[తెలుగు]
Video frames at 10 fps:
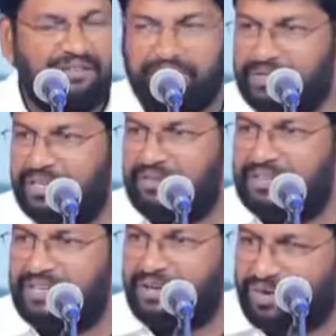వెతికి
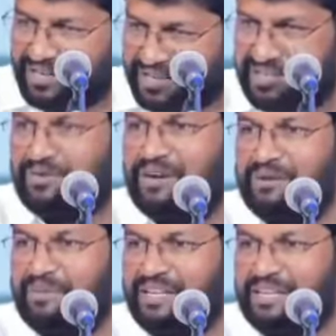వెతికి వాటి కిందికి
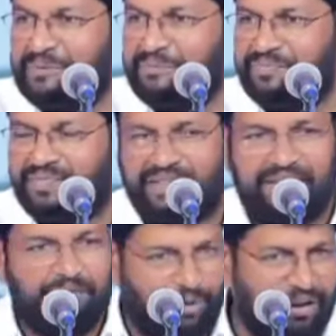వెళ్ళి మరీ
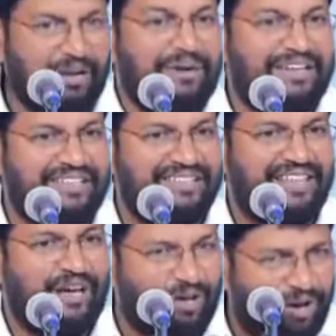బోర్లబడి
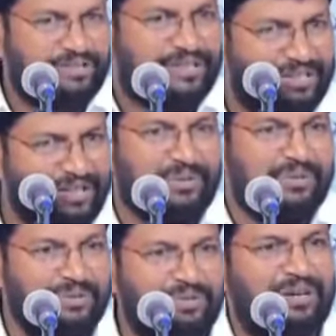ఆ కాసులన్నీ
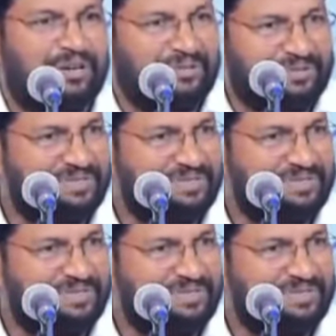ఏరుకుంటుంటాడు